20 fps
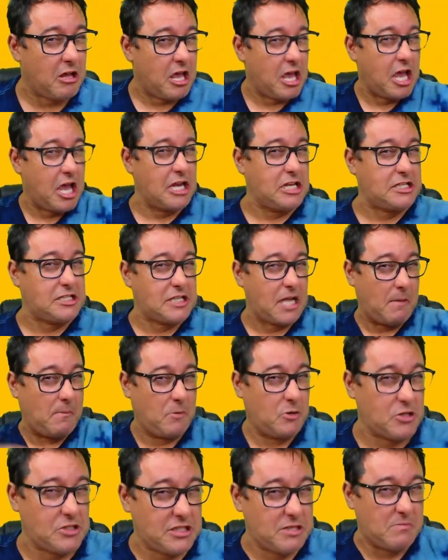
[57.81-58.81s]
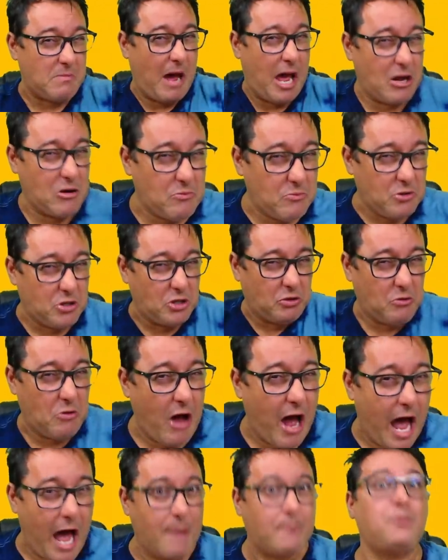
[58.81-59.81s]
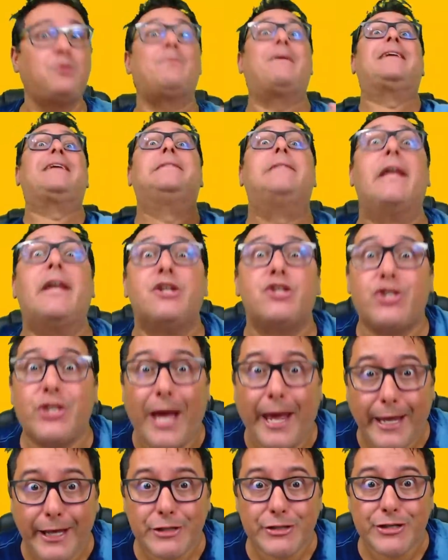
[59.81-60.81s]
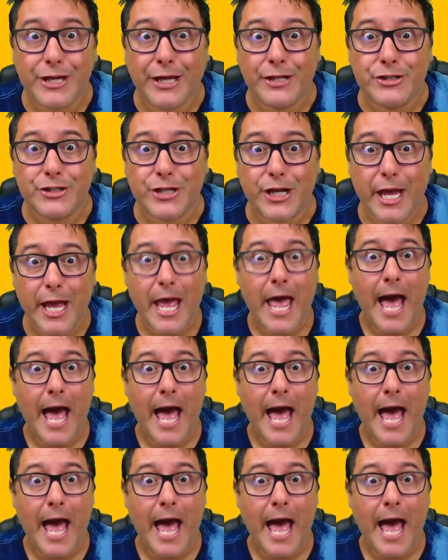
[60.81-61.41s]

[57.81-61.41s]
eles se aproximaram muito rápido, mas deixa aí, gente,